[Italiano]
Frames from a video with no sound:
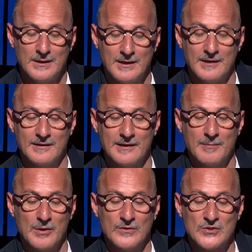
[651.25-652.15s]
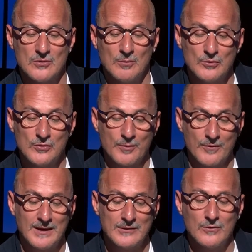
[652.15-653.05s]
Ieri ti abbiamo visto molto
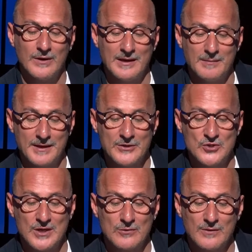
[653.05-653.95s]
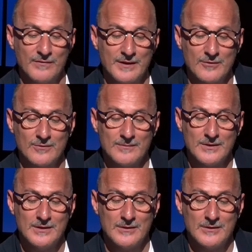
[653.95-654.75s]
provato e amareggiato, è vero,